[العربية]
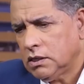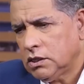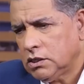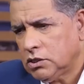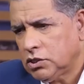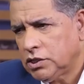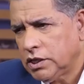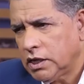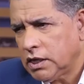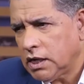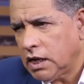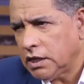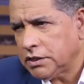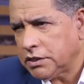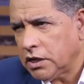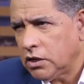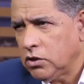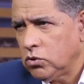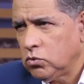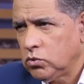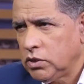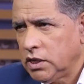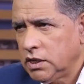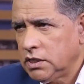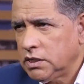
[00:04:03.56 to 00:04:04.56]
شنو الغلطه
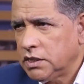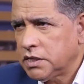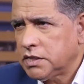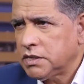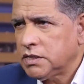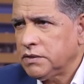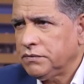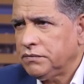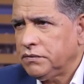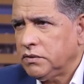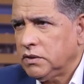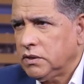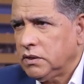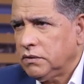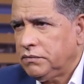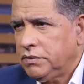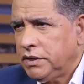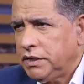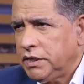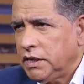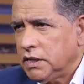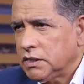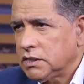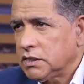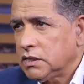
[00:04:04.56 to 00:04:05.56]
الاولى اللي درتي في
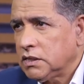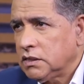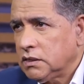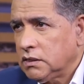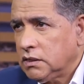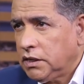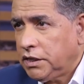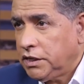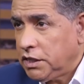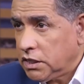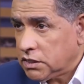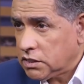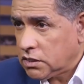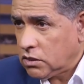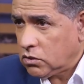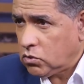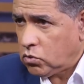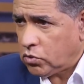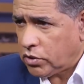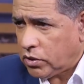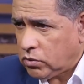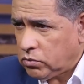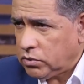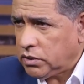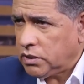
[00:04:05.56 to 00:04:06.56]
حياتك حياتك
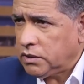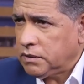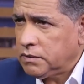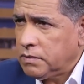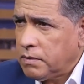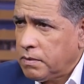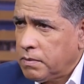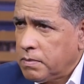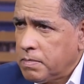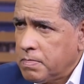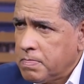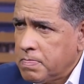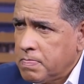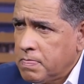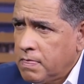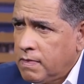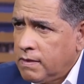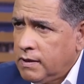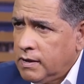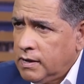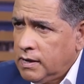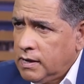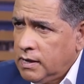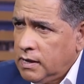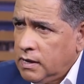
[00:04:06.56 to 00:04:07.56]
الكرويه
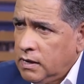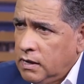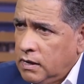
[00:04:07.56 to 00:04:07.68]
آه،